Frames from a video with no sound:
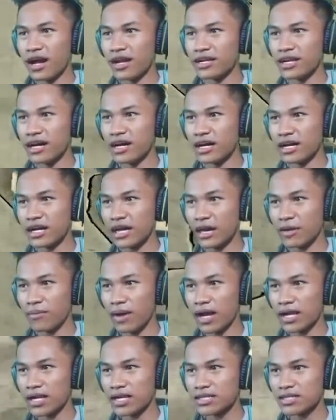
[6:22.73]
ada geng
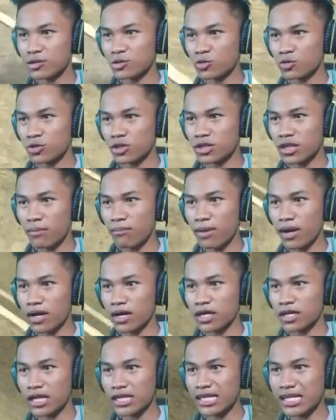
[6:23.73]
balas langsung
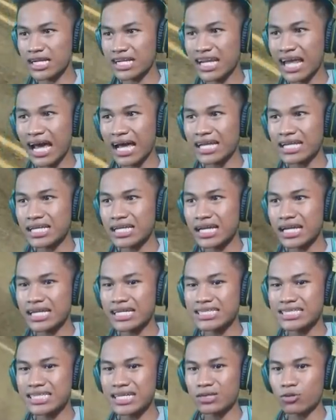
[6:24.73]
ditembakin anjir. Nah kan,
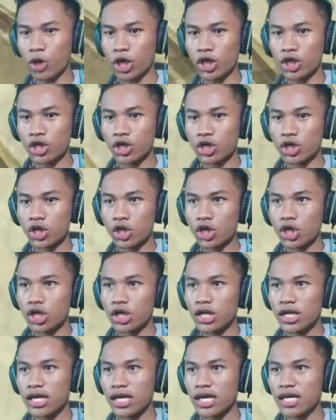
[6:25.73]
licin woi.
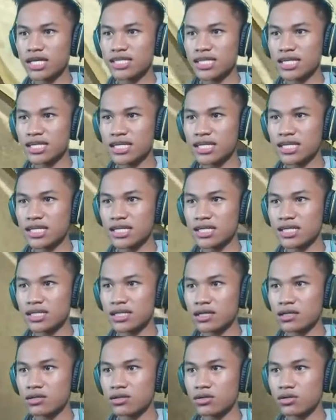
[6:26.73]
Licin
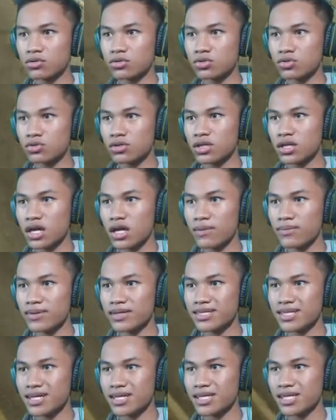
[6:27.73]
gitu iya, loh, nih nggak
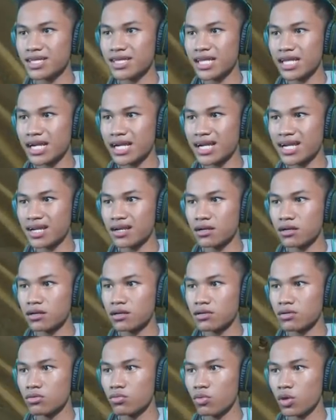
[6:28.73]
bisa nyetir.
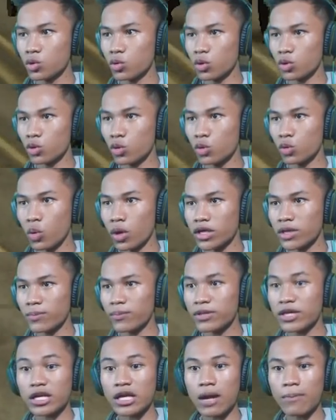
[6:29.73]
Waduh, waduh, waduh, ada
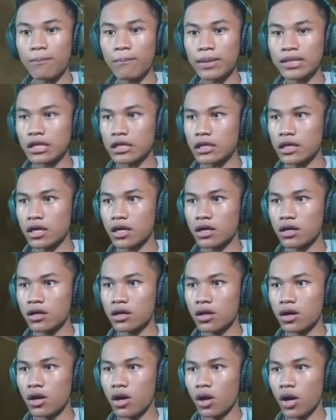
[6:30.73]
penyergapan tadi ya.
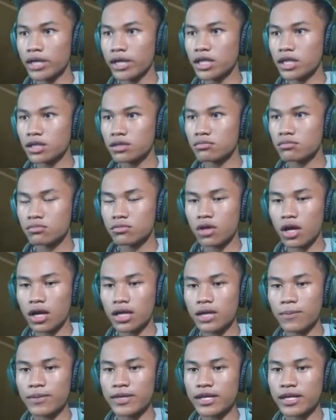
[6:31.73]
Eh, tet,
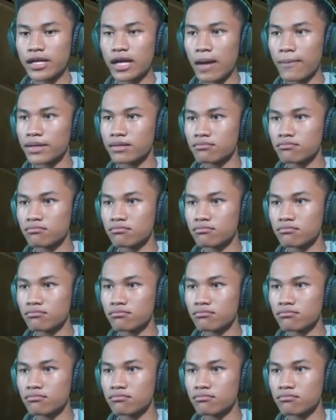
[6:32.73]
ada penyergapan